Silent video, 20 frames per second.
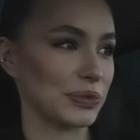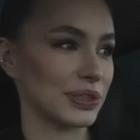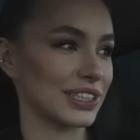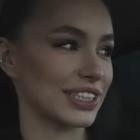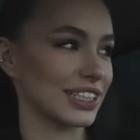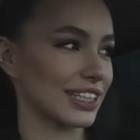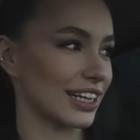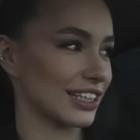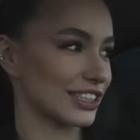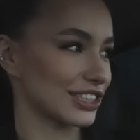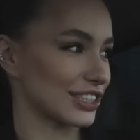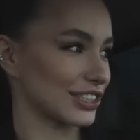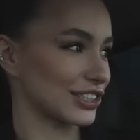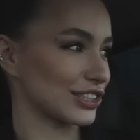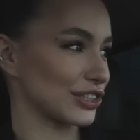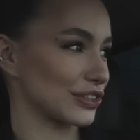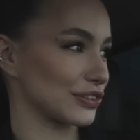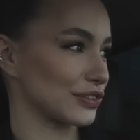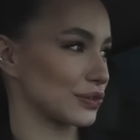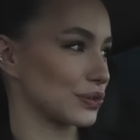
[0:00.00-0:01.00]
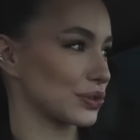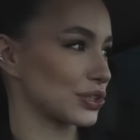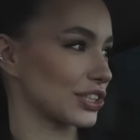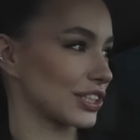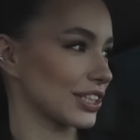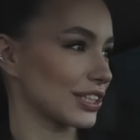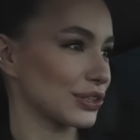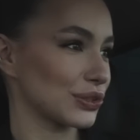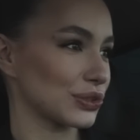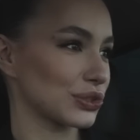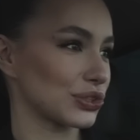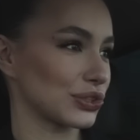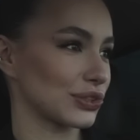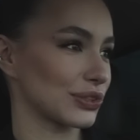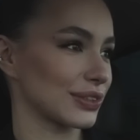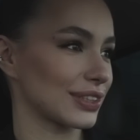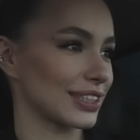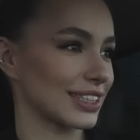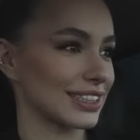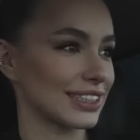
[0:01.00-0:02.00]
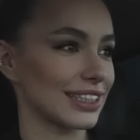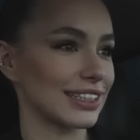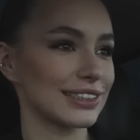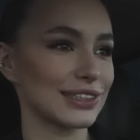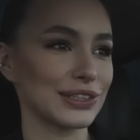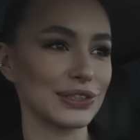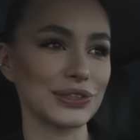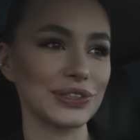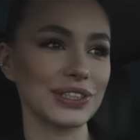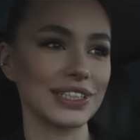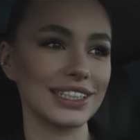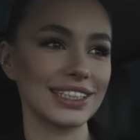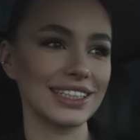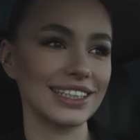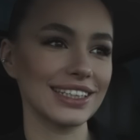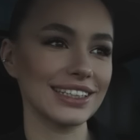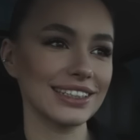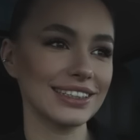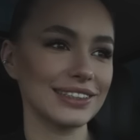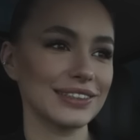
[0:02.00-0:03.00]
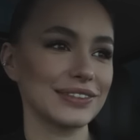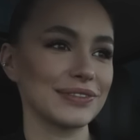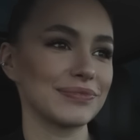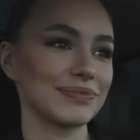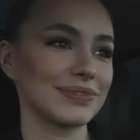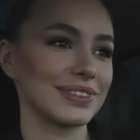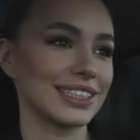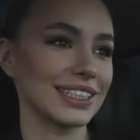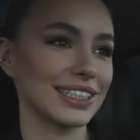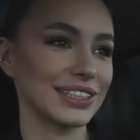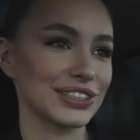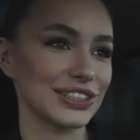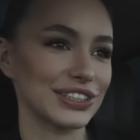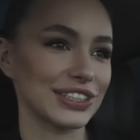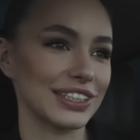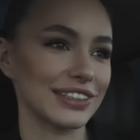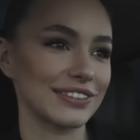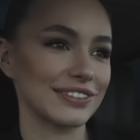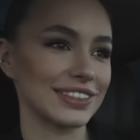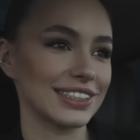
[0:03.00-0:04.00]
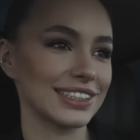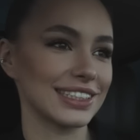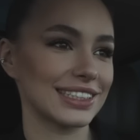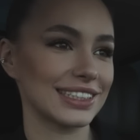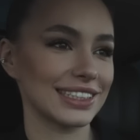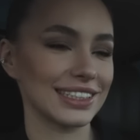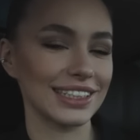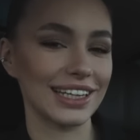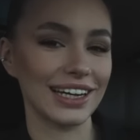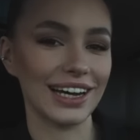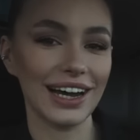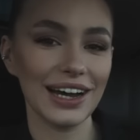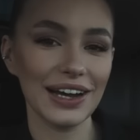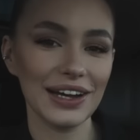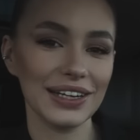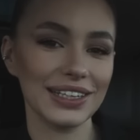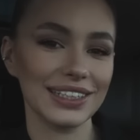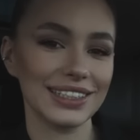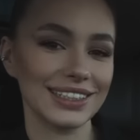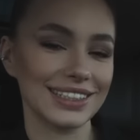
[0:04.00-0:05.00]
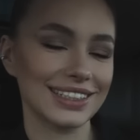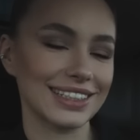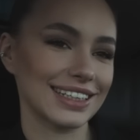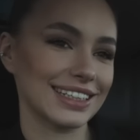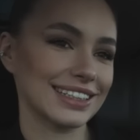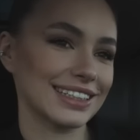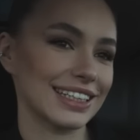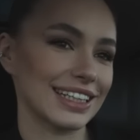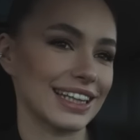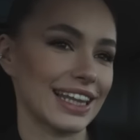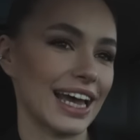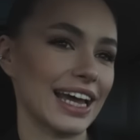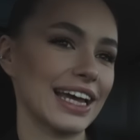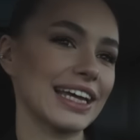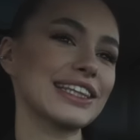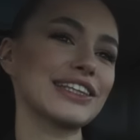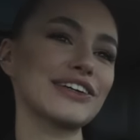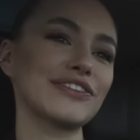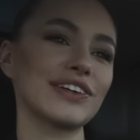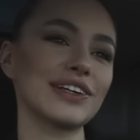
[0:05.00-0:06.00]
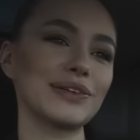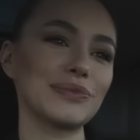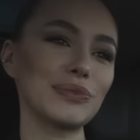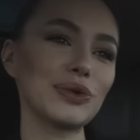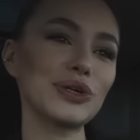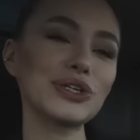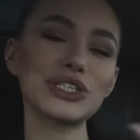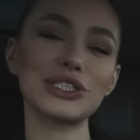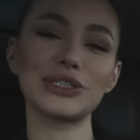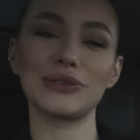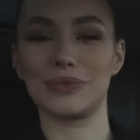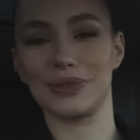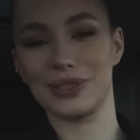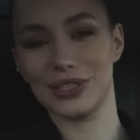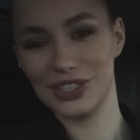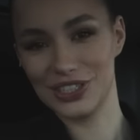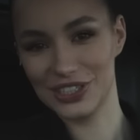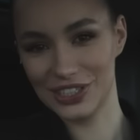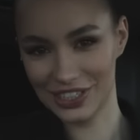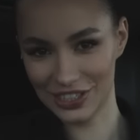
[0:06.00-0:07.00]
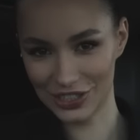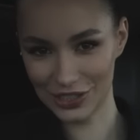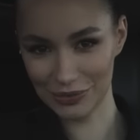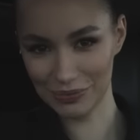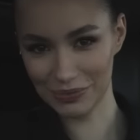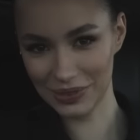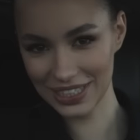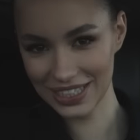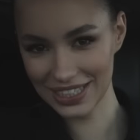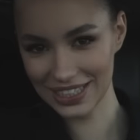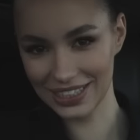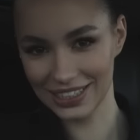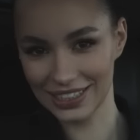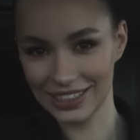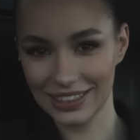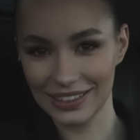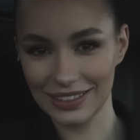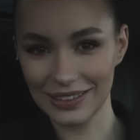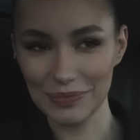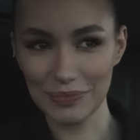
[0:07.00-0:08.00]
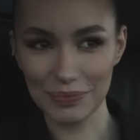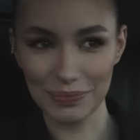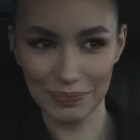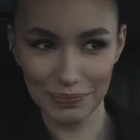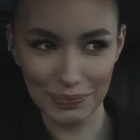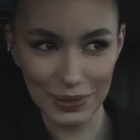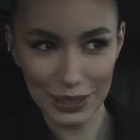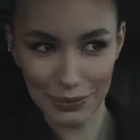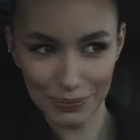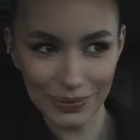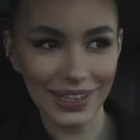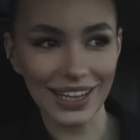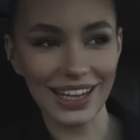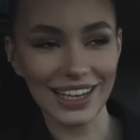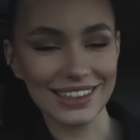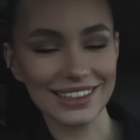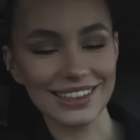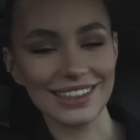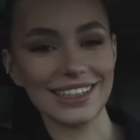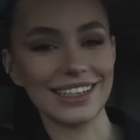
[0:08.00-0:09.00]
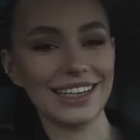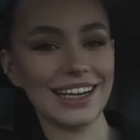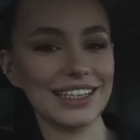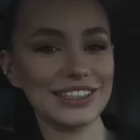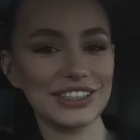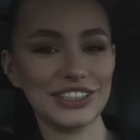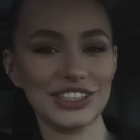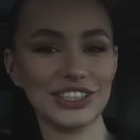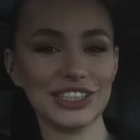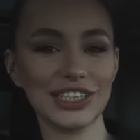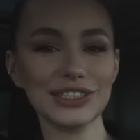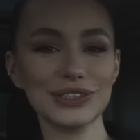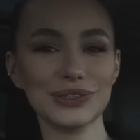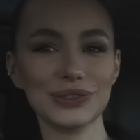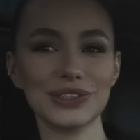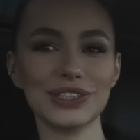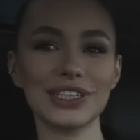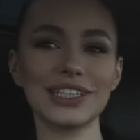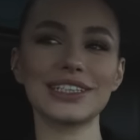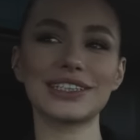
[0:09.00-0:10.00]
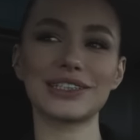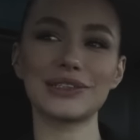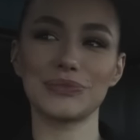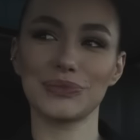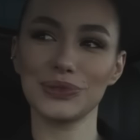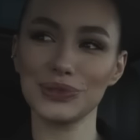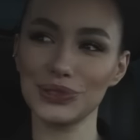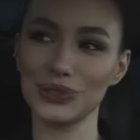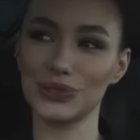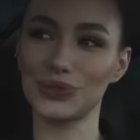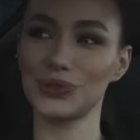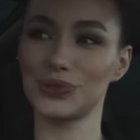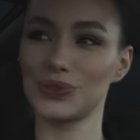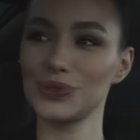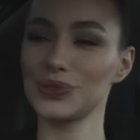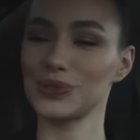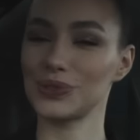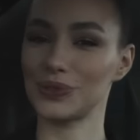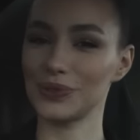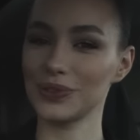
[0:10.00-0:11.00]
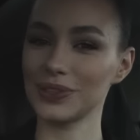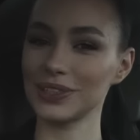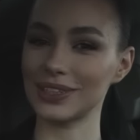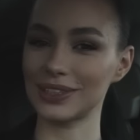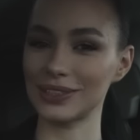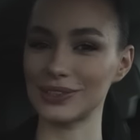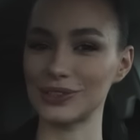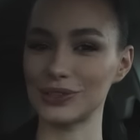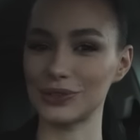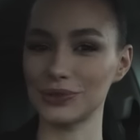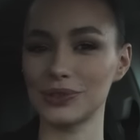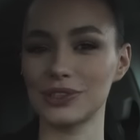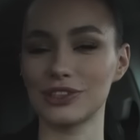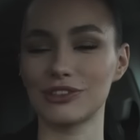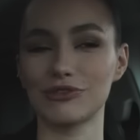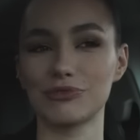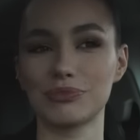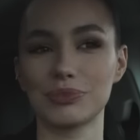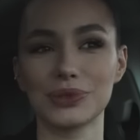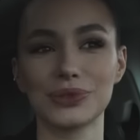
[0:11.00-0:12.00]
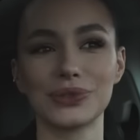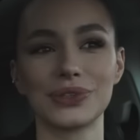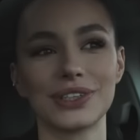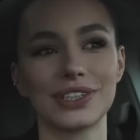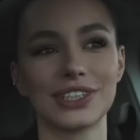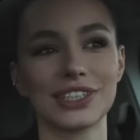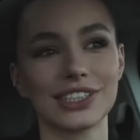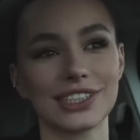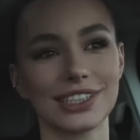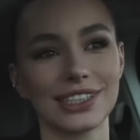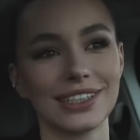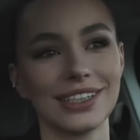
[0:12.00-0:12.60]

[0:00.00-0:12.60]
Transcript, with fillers: мандраж сейчас в душе, то, что назад дороги нет, денежка внесена, и как-то до этого можно было сжечь мосты бесплатно, а сейчас уже это будет чуть-чуть сколько-то стоит в проигрыш.